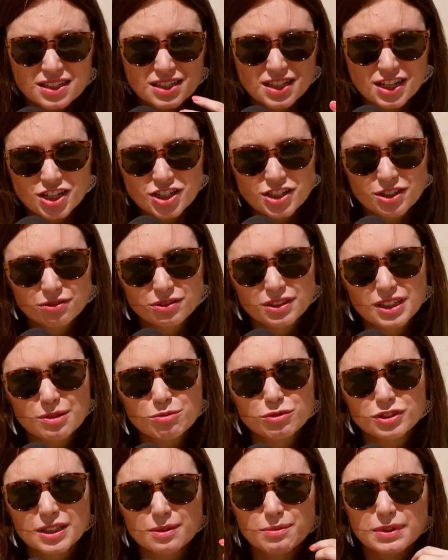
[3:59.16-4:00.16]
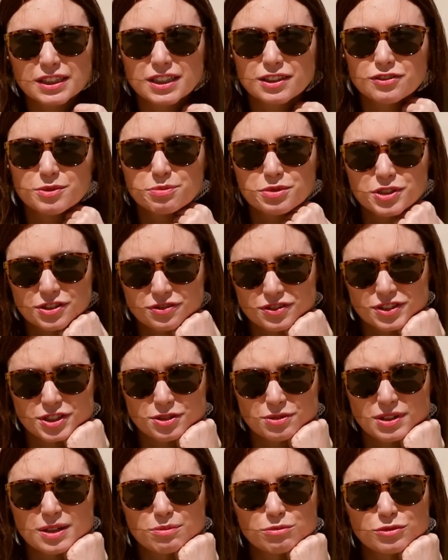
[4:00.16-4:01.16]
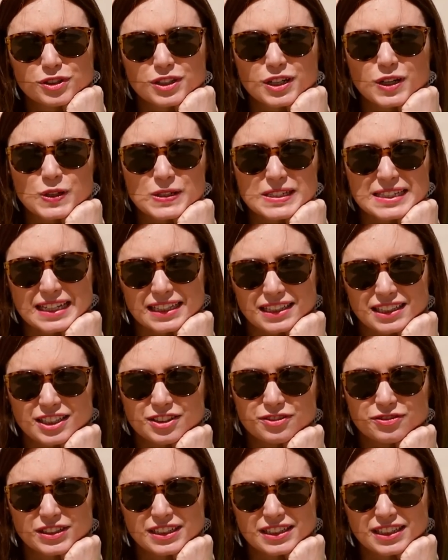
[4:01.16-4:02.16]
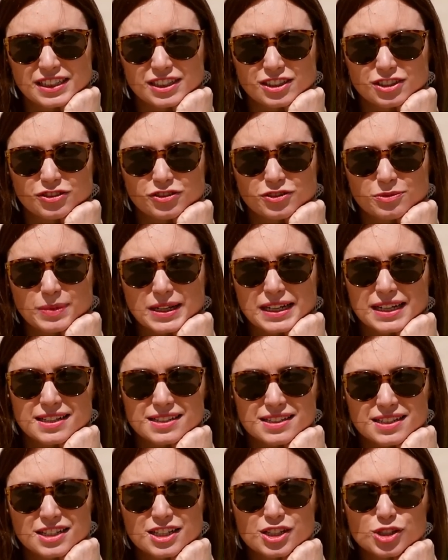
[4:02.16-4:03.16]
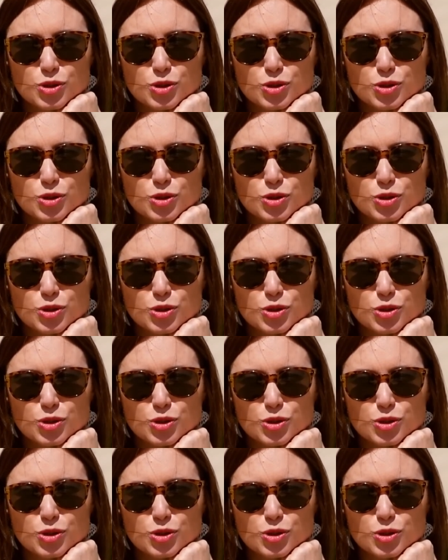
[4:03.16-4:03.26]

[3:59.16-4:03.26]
Zresztą temu tematowi poświęciłam mój ostatni felieton w magazynie